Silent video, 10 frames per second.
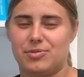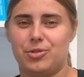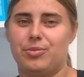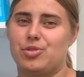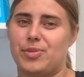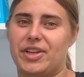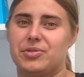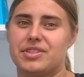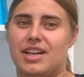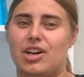grünen
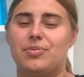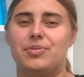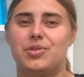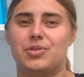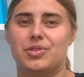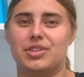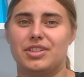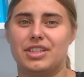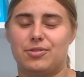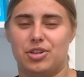Besprechungsraum und
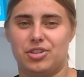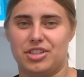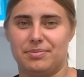ich wollte euch